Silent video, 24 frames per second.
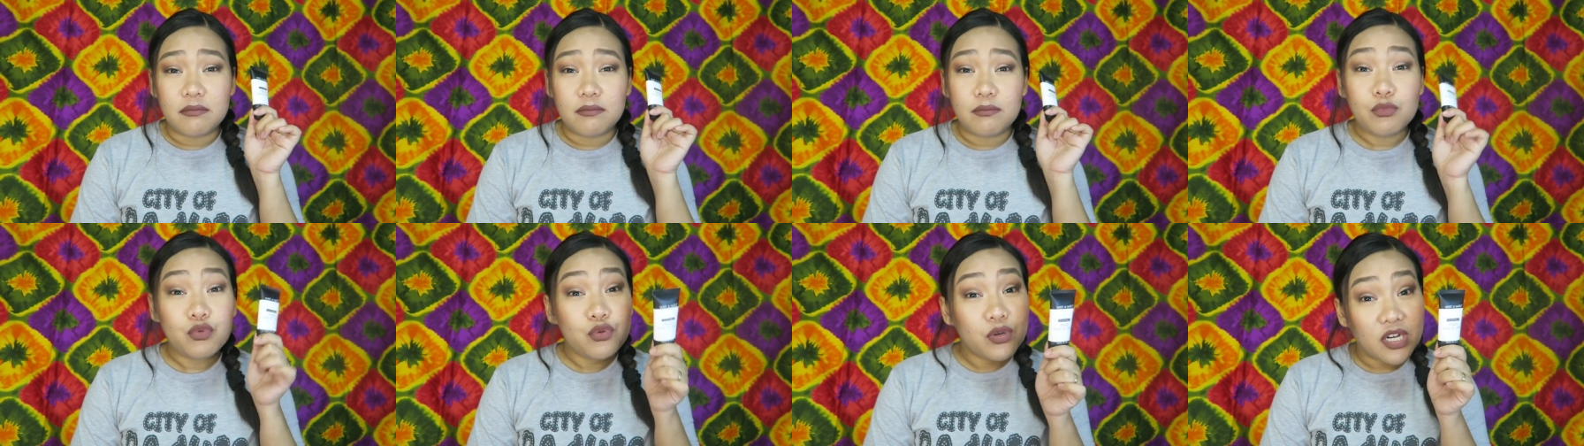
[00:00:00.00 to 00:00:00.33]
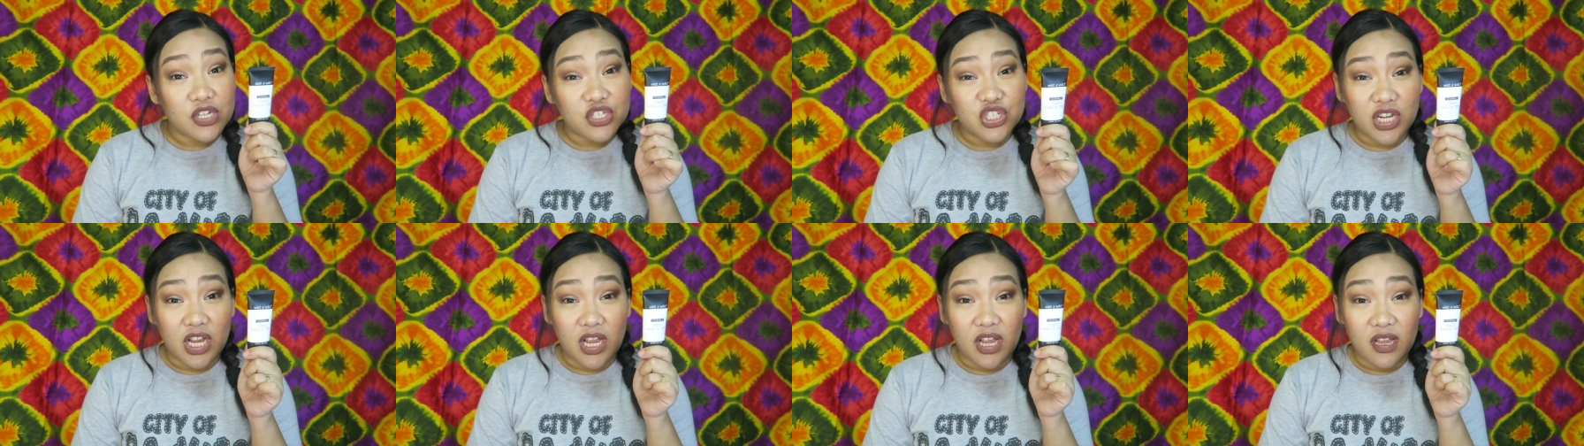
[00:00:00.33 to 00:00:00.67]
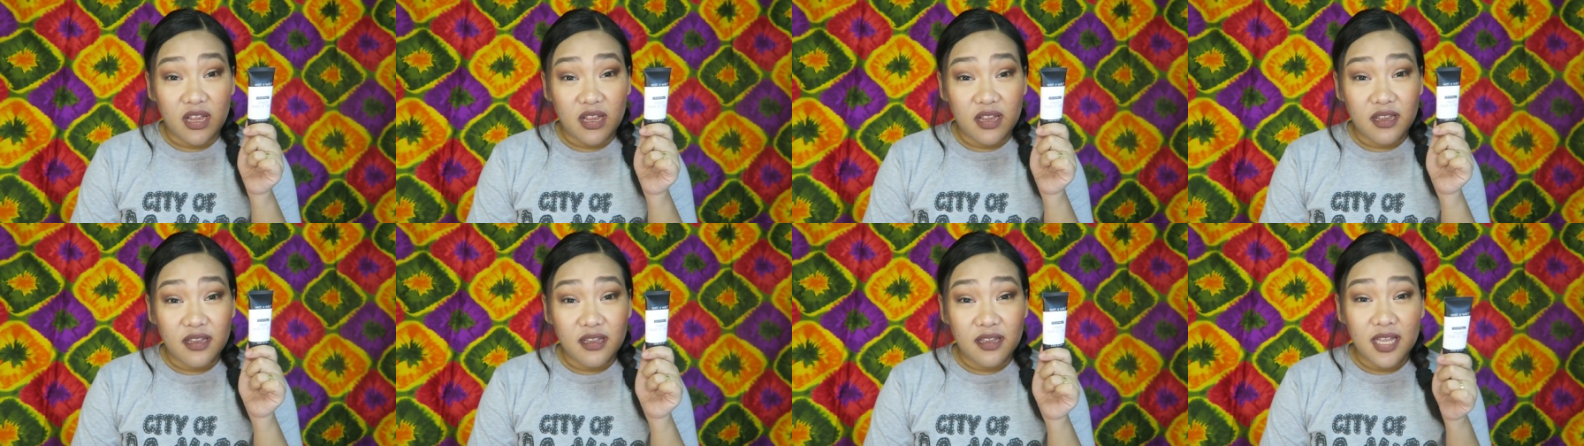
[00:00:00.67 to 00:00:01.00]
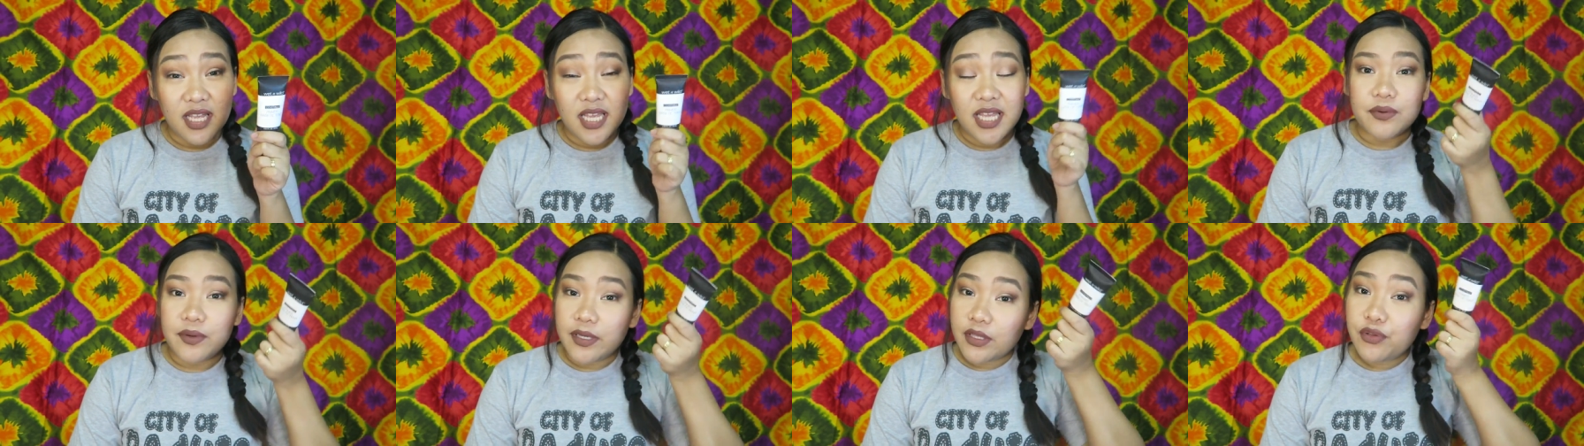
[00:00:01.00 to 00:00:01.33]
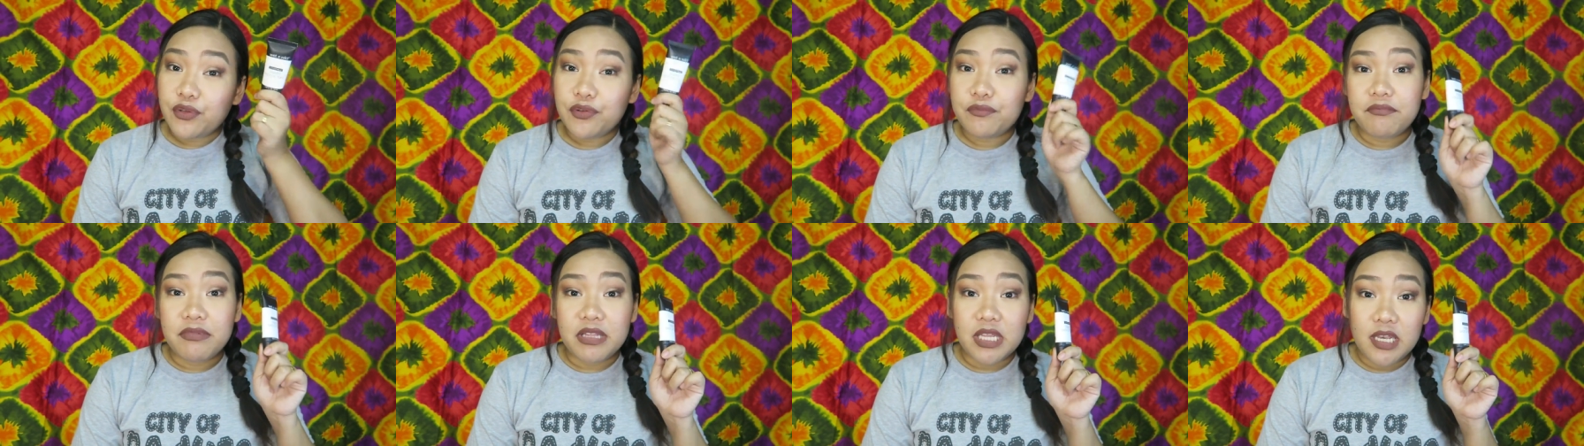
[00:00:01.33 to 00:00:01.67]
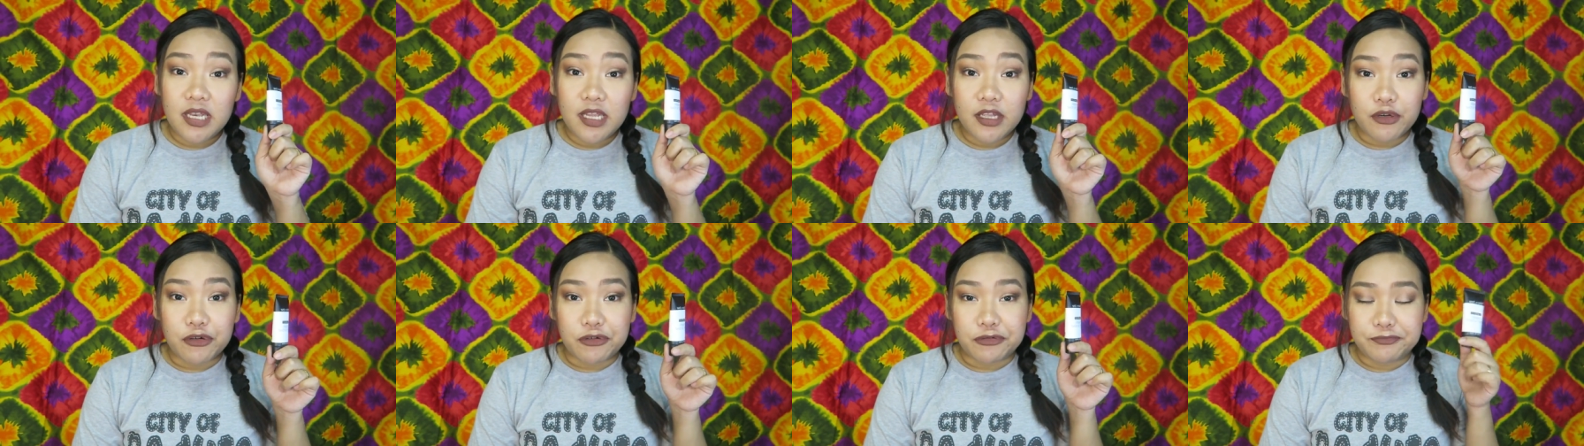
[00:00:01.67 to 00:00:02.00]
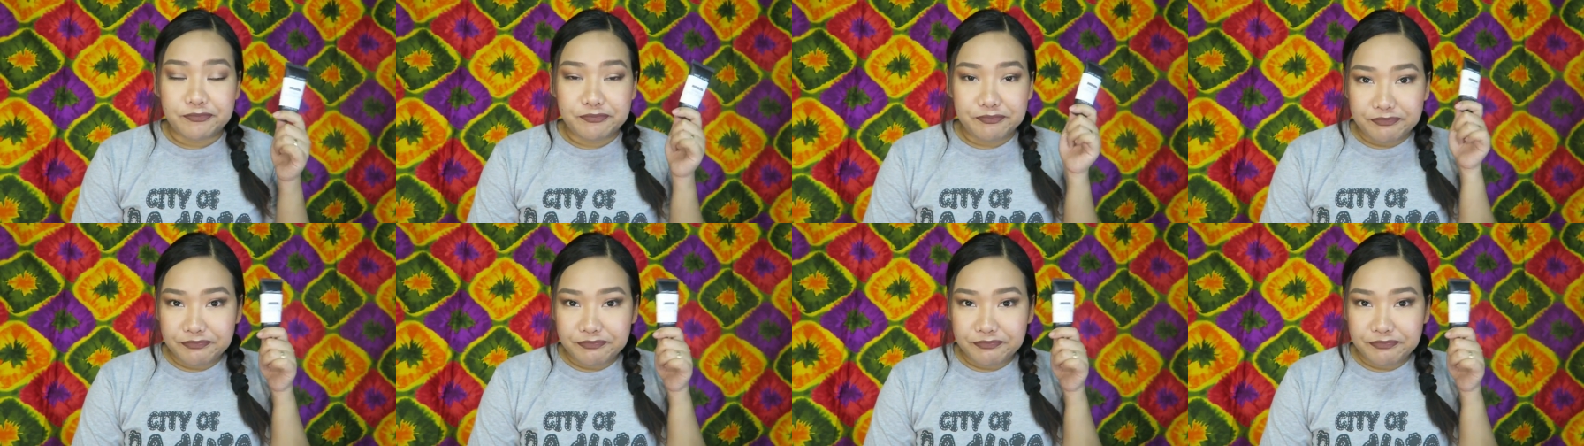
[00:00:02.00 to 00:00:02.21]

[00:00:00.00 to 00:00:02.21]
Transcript: mura siya. So, ito yung binili ko.